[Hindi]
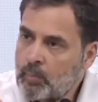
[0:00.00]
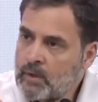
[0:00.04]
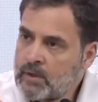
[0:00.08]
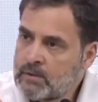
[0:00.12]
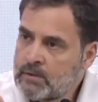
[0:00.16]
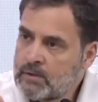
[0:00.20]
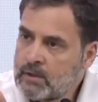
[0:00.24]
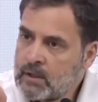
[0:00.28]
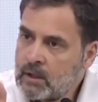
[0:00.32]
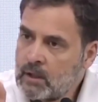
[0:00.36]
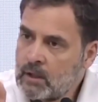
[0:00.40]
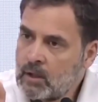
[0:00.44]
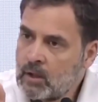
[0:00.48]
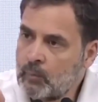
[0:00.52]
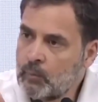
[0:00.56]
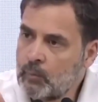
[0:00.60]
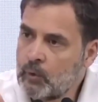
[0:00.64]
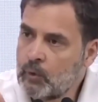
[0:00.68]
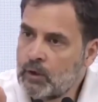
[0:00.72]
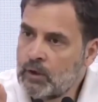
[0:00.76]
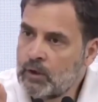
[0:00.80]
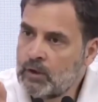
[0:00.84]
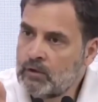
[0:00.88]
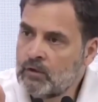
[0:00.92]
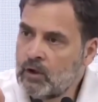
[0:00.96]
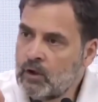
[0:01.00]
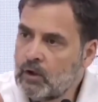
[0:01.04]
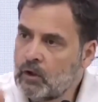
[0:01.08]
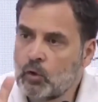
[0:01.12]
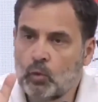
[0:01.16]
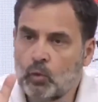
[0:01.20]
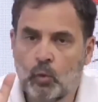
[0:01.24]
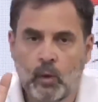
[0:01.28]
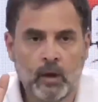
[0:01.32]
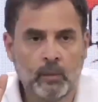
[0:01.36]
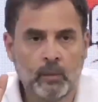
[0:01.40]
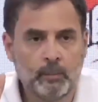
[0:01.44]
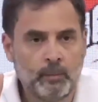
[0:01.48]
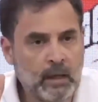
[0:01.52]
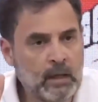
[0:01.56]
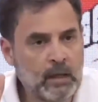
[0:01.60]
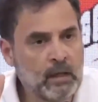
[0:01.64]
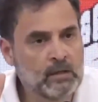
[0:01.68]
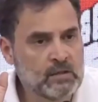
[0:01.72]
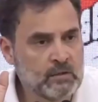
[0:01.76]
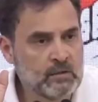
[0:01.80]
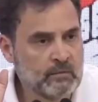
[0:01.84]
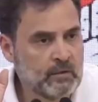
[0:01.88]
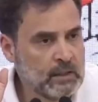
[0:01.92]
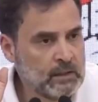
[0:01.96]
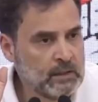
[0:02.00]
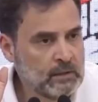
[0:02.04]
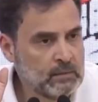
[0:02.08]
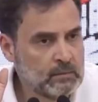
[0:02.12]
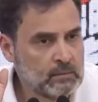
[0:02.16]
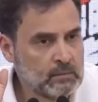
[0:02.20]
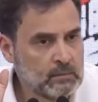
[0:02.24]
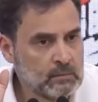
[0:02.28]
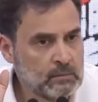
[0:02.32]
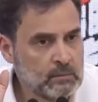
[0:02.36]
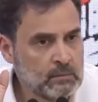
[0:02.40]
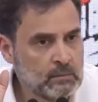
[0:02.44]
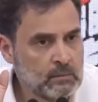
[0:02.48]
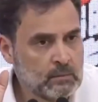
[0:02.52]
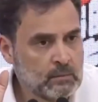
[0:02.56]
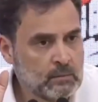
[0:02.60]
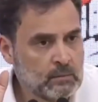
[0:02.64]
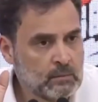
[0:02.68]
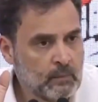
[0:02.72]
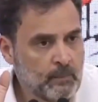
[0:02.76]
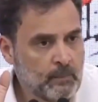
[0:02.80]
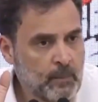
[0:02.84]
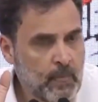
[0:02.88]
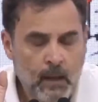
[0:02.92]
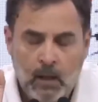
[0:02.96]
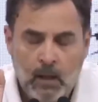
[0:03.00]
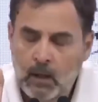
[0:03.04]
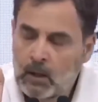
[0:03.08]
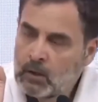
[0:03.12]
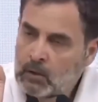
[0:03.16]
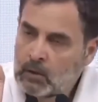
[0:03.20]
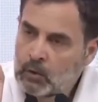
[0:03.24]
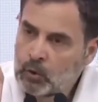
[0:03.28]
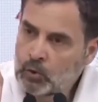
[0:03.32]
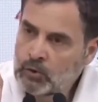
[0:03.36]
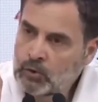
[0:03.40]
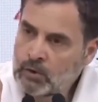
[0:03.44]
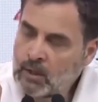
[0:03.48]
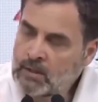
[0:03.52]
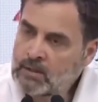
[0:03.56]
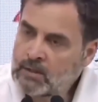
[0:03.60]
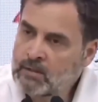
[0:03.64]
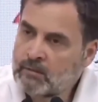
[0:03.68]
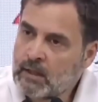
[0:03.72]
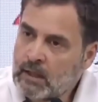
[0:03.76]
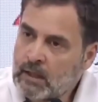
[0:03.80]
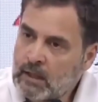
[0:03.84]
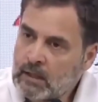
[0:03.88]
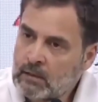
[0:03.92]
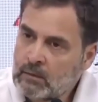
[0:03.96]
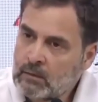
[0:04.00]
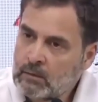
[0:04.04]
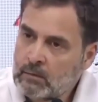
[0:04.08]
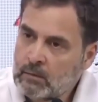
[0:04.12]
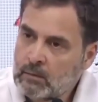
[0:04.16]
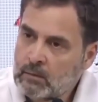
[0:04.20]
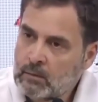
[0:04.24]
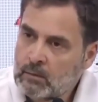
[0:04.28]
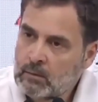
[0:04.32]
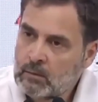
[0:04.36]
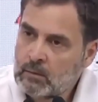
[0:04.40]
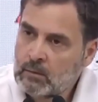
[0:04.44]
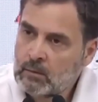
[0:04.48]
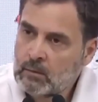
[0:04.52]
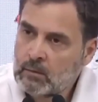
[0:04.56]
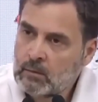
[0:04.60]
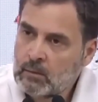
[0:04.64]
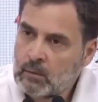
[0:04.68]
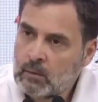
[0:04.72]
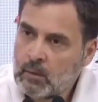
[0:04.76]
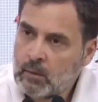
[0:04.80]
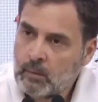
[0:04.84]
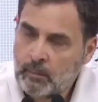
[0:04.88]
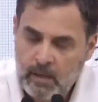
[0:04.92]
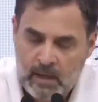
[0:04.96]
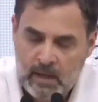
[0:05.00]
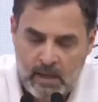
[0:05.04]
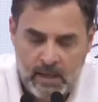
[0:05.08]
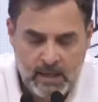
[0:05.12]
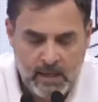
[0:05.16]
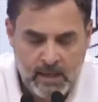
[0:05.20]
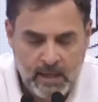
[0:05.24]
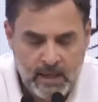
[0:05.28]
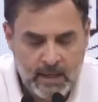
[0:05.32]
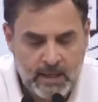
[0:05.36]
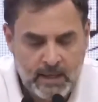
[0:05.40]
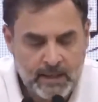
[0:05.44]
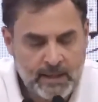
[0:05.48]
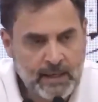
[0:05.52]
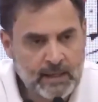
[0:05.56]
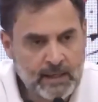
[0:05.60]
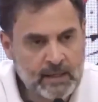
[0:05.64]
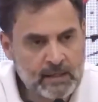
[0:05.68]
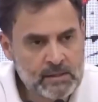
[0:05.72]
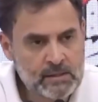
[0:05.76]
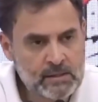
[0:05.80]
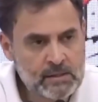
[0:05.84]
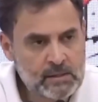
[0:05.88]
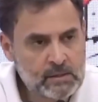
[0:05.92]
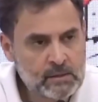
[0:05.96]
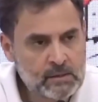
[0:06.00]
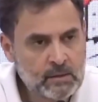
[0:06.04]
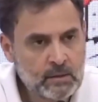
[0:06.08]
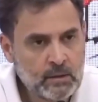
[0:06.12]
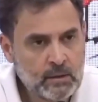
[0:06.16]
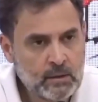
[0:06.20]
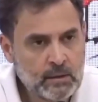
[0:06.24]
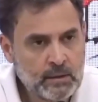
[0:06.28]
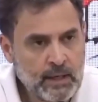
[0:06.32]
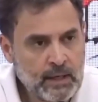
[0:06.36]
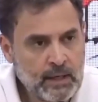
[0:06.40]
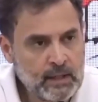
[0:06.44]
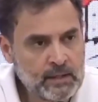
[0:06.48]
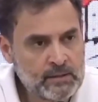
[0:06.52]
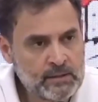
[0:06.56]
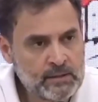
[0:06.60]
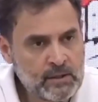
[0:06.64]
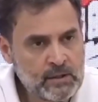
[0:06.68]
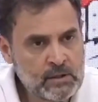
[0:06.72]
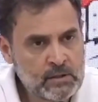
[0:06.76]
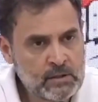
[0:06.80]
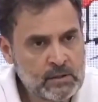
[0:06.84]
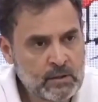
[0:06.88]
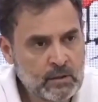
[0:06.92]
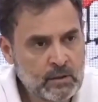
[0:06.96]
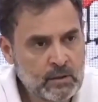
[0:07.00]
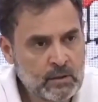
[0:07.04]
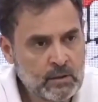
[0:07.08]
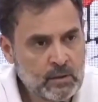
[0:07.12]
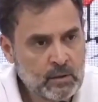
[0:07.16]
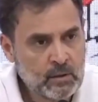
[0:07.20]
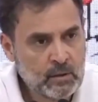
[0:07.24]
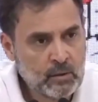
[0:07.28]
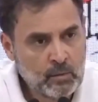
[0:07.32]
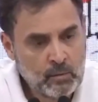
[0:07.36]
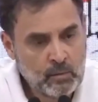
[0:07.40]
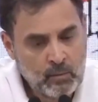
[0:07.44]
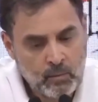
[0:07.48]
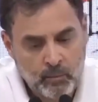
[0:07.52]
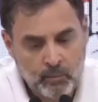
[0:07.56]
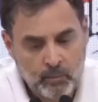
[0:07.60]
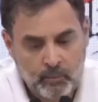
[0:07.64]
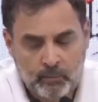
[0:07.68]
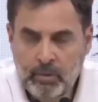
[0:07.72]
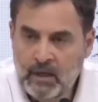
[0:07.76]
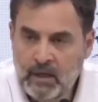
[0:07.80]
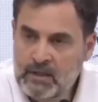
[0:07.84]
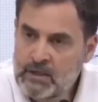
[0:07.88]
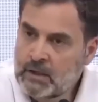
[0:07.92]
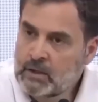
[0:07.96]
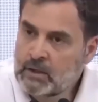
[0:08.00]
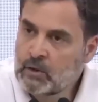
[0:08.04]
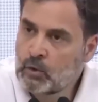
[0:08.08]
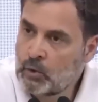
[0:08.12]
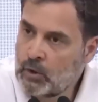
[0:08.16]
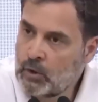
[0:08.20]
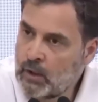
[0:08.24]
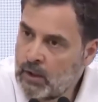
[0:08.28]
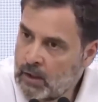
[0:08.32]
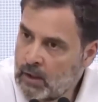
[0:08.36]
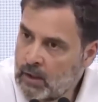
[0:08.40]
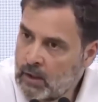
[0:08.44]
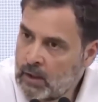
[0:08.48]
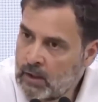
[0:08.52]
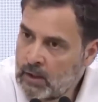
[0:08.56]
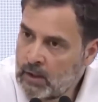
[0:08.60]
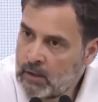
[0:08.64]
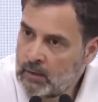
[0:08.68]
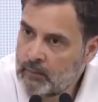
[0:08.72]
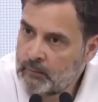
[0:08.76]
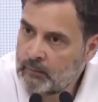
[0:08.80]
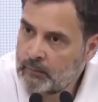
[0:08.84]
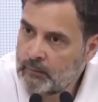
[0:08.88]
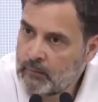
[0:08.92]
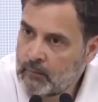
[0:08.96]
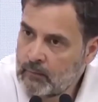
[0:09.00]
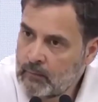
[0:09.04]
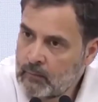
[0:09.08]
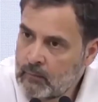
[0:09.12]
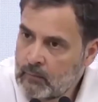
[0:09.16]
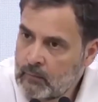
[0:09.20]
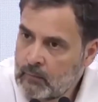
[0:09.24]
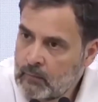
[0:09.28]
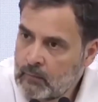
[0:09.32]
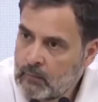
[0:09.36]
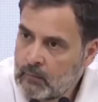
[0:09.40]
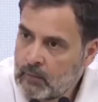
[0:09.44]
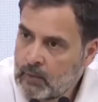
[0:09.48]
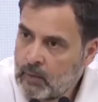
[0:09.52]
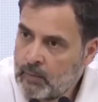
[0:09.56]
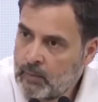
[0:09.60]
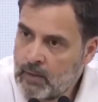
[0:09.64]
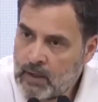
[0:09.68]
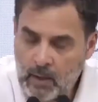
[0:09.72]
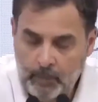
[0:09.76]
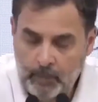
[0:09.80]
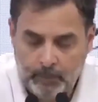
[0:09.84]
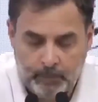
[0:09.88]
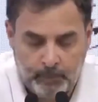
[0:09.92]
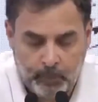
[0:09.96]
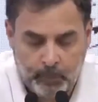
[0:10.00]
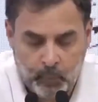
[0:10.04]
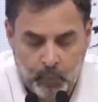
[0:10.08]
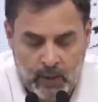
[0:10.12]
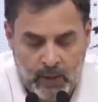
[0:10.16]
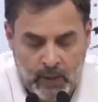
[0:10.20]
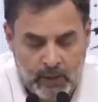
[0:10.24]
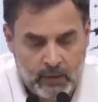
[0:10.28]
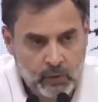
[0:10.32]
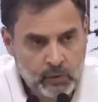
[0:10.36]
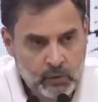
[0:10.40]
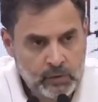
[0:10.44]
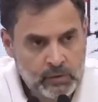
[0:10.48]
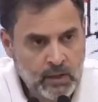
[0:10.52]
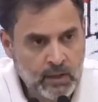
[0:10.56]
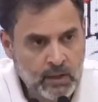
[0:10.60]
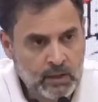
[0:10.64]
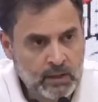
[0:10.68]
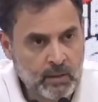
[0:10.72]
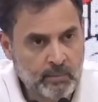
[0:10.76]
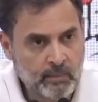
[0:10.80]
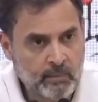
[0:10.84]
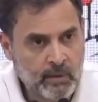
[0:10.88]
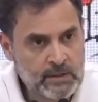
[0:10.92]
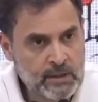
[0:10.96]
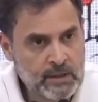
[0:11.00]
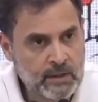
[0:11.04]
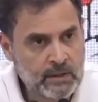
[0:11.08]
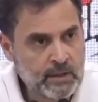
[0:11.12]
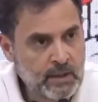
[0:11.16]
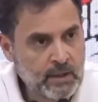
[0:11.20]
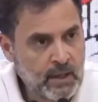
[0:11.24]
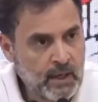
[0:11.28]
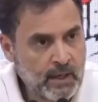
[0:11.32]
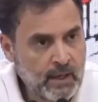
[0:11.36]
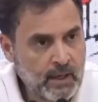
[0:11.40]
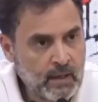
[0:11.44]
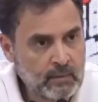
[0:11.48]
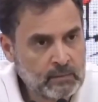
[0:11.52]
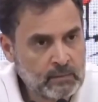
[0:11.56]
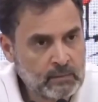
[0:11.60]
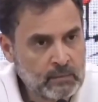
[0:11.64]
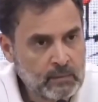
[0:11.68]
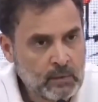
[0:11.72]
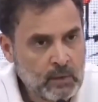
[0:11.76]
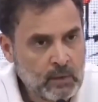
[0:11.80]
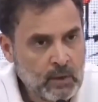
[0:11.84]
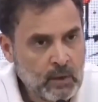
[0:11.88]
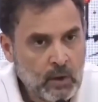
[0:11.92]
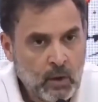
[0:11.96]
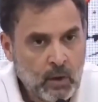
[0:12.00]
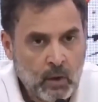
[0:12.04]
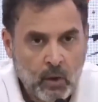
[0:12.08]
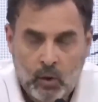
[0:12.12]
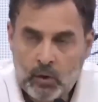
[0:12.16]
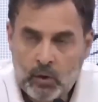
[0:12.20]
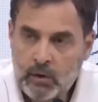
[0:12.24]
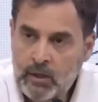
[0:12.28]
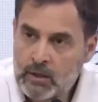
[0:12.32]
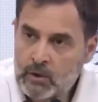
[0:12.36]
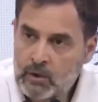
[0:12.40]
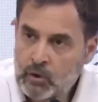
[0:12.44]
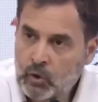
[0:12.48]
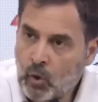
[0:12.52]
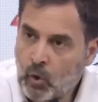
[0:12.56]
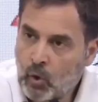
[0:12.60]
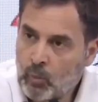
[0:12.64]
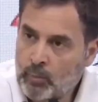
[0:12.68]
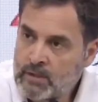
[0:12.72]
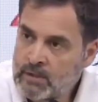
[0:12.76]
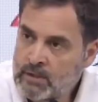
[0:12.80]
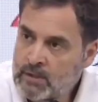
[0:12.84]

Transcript: ओबीसी कम्युनिटी से क्यों हैं पहला सवाल दूसरा सवाल मैंने यही एनालिस एनालिसिस बजट को देख के की कि भैया पूरा हिंदुस्तान का बजट क्या है और ये जो